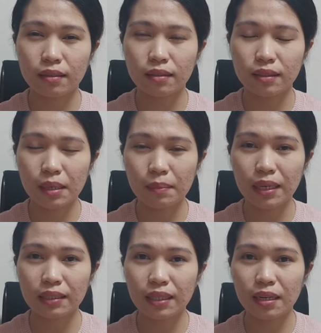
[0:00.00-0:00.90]
Same
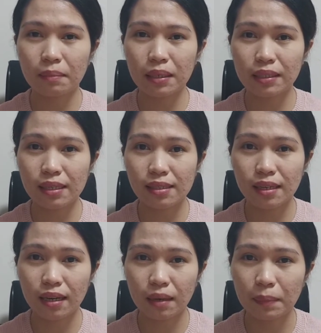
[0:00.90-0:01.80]
lang din naman yan
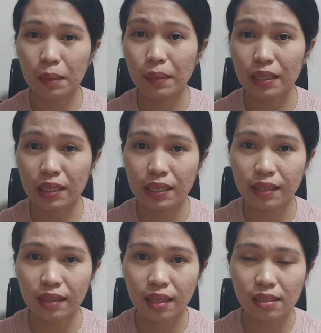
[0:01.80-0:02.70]
sa kapag
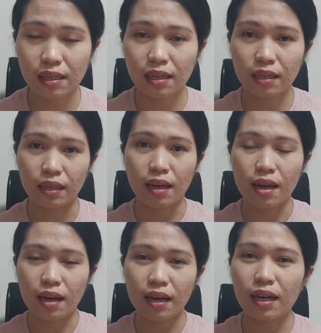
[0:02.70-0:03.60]
magre-written test ka na eh.
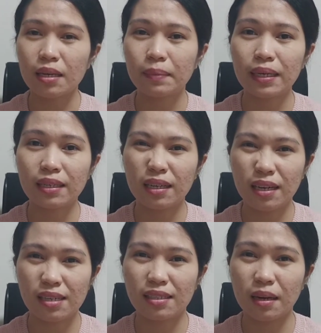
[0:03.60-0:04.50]
Ang kaibahan lang
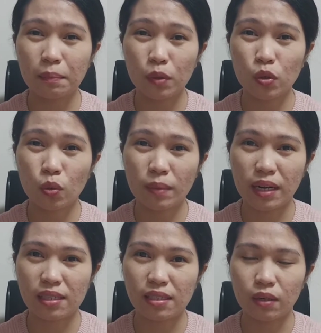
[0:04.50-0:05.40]
guys, rambol yung
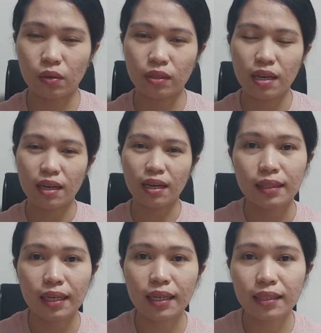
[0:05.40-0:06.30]
mga sagot.
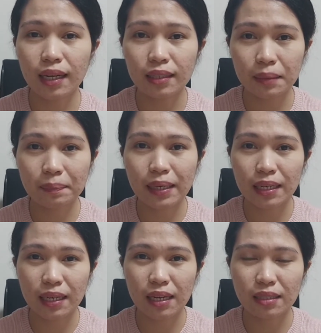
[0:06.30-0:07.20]
Kagandahan din
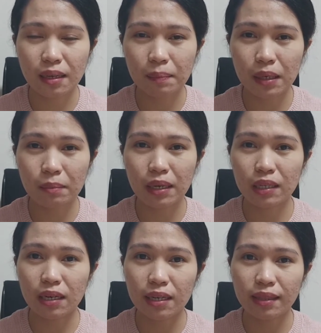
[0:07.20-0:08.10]
pala guys, kapag
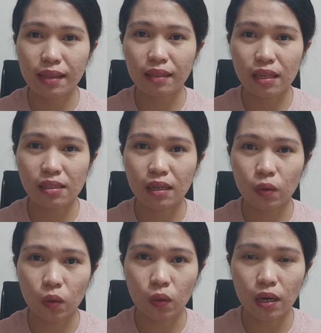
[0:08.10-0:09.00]
magre-written test
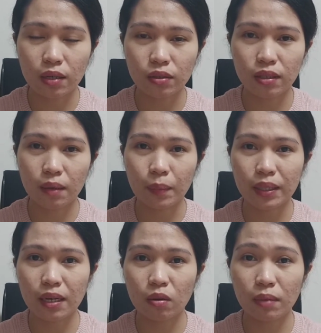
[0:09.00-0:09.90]
ako, ano siya,
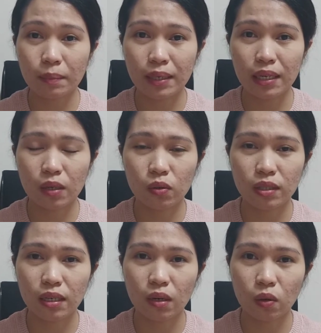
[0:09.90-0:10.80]
pwede akong mamili kung
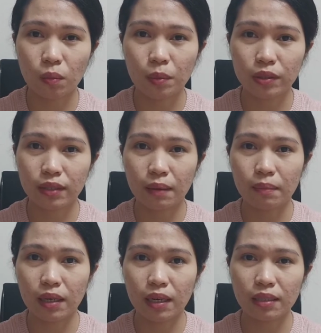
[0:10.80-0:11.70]
saan ako
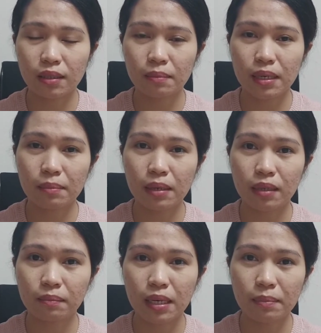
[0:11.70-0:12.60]
komportable. Kasi may, iba,
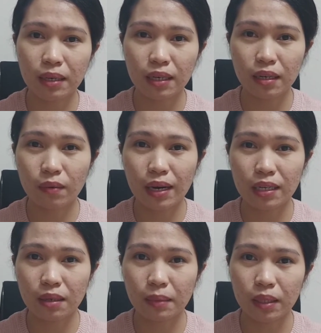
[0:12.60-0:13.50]
may ibang lingwahe
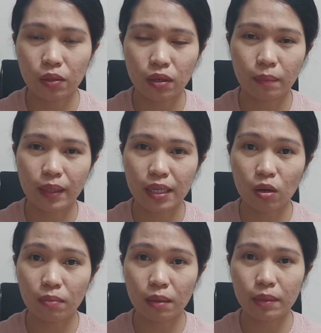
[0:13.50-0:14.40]
naman dun eh, pwede
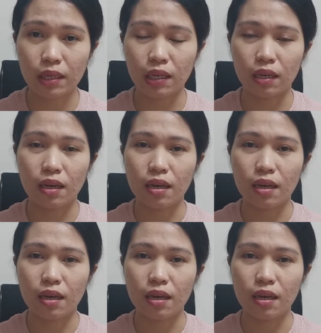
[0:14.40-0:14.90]
akong mamili.